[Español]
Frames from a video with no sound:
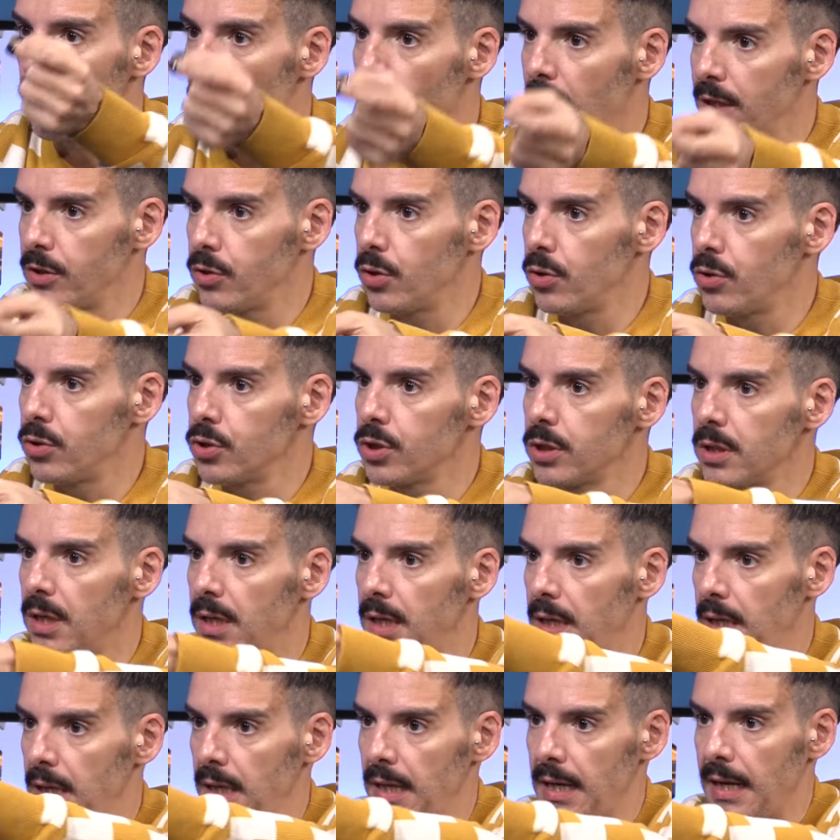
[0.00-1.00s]
cuántos,
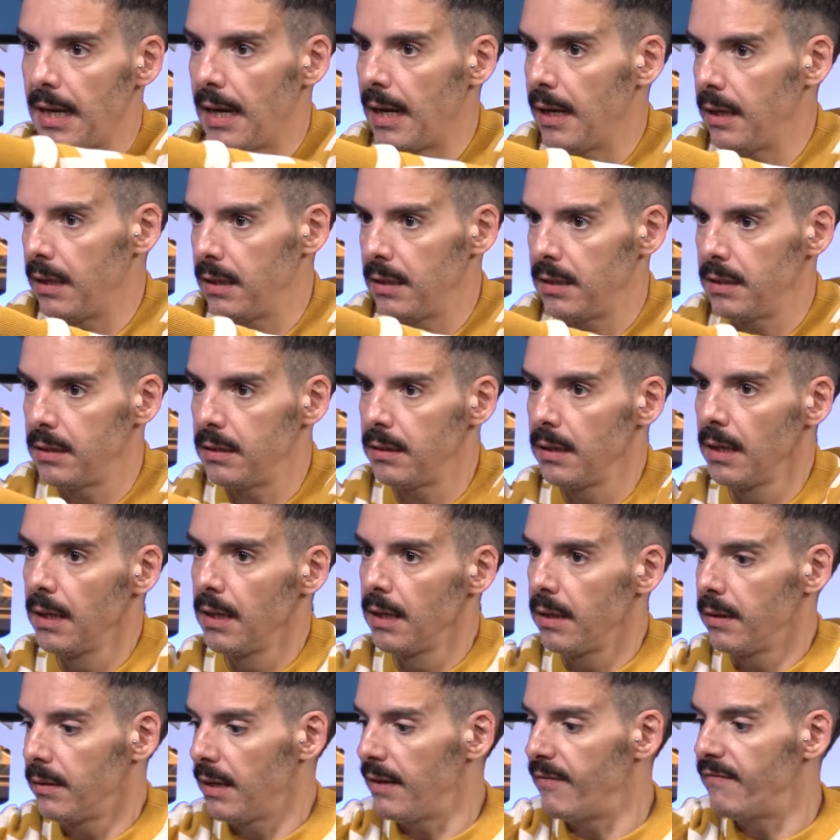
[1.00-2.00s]
eh,
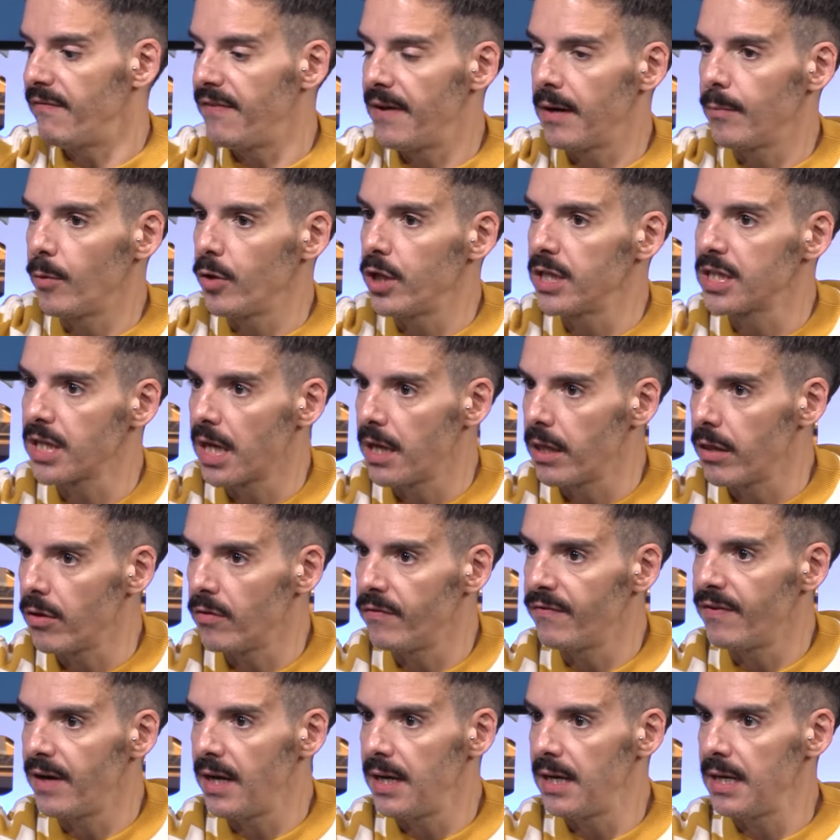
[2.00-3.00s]
enfermo de
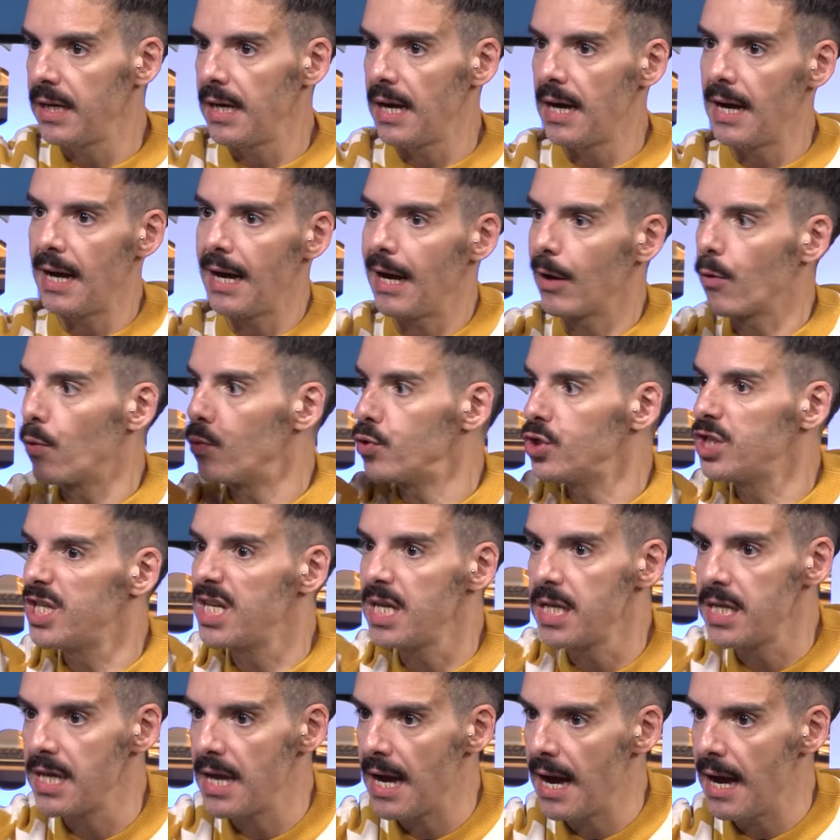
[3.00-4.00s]
esquizofrenia, A
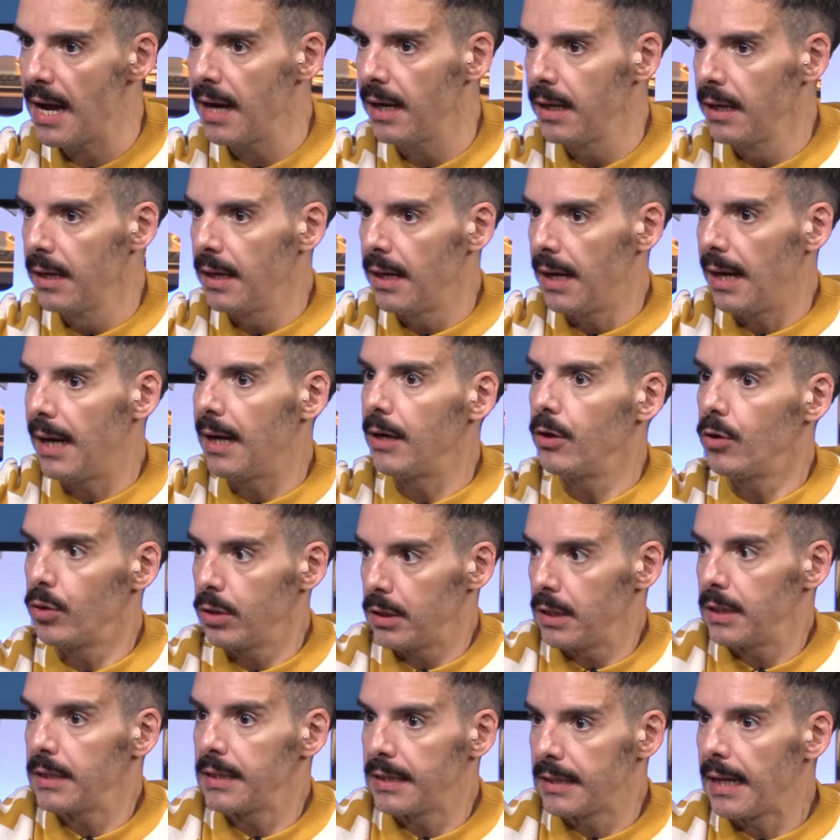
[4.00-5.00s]
cuchilla ah,
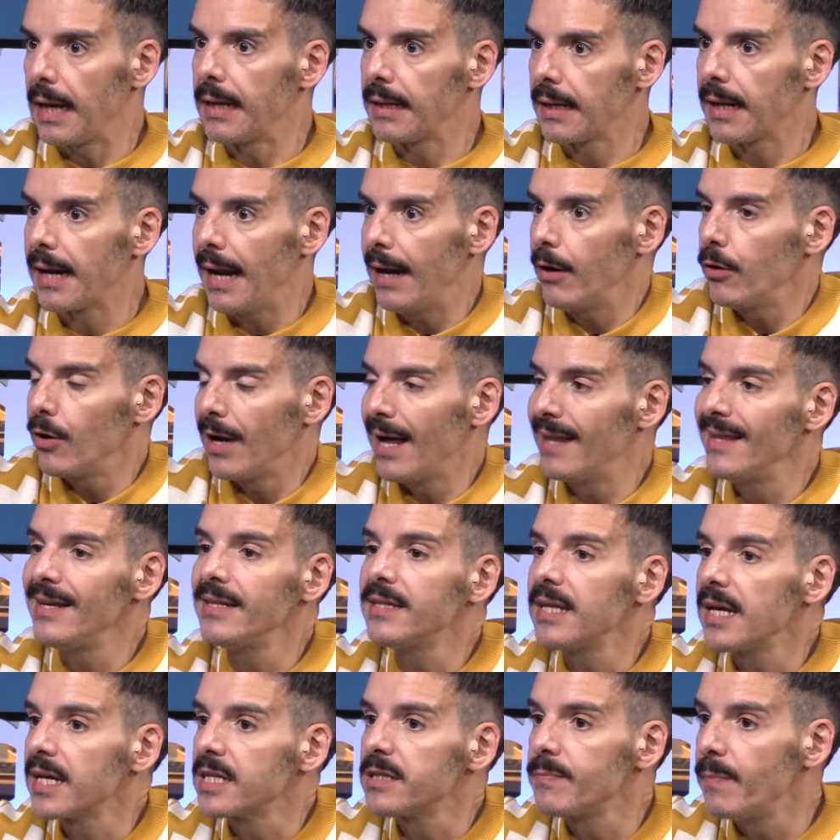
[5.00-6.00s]
Claro, nadie
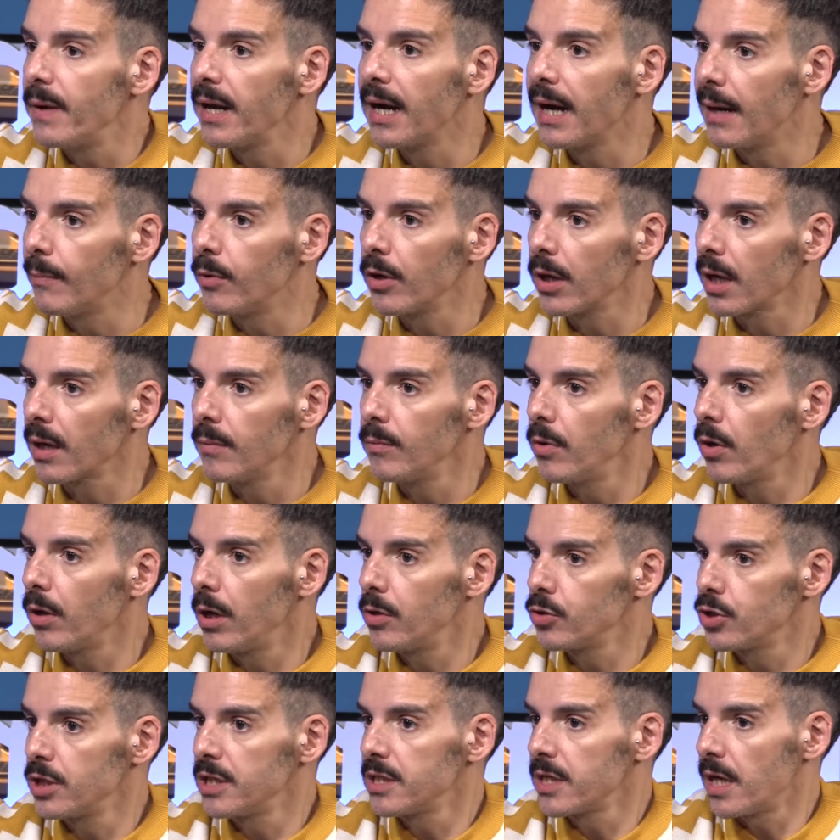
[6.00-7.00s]
te explica, por ejemplo, que
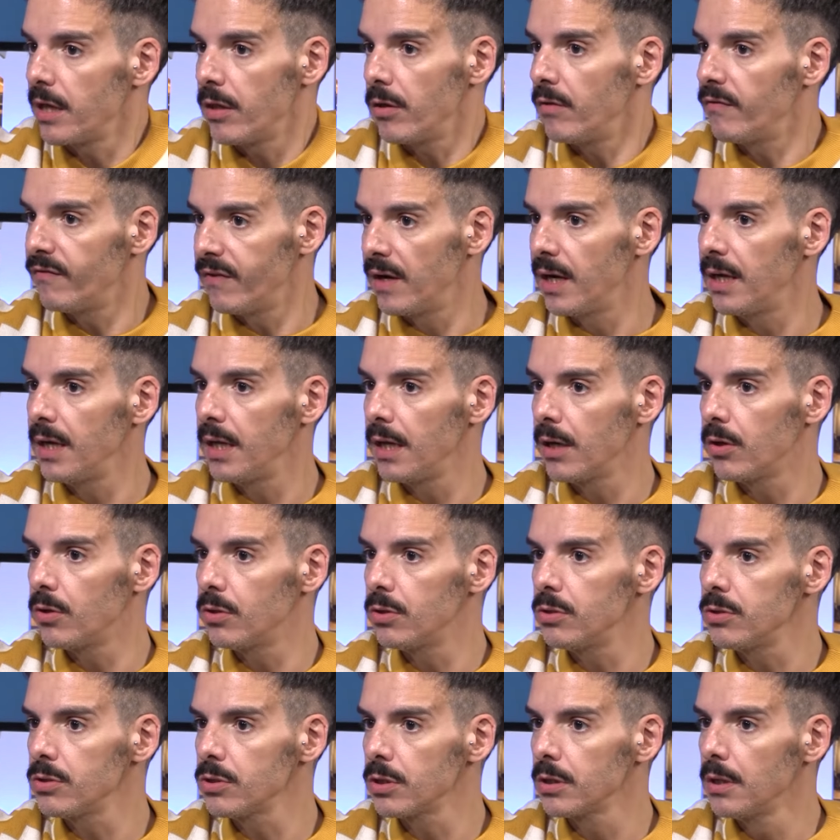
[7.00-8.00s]
los
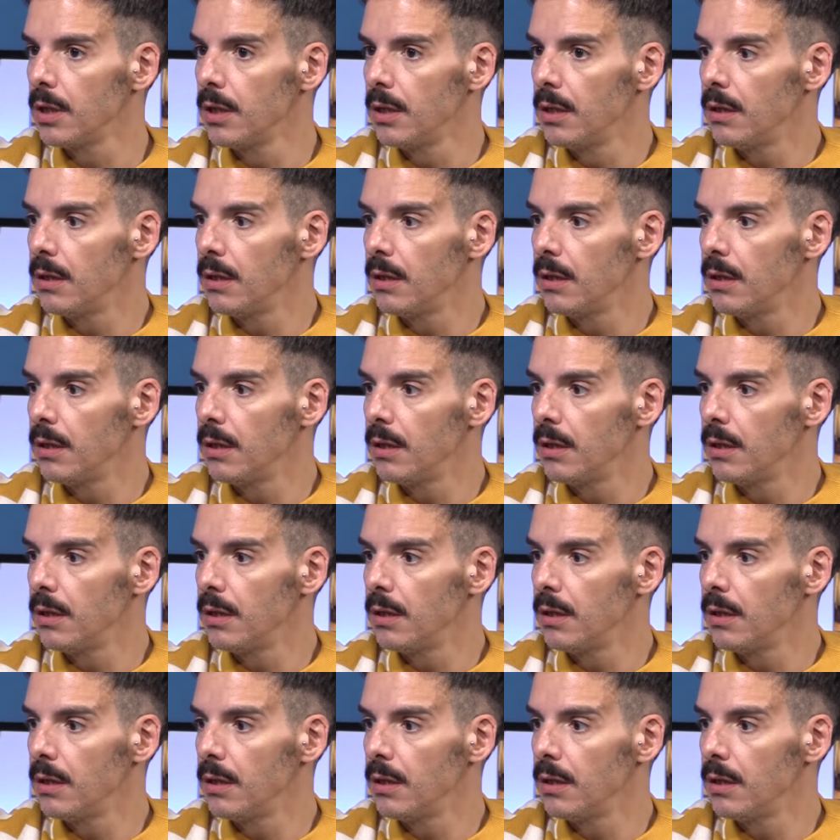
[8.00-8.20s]
esquizofrénicos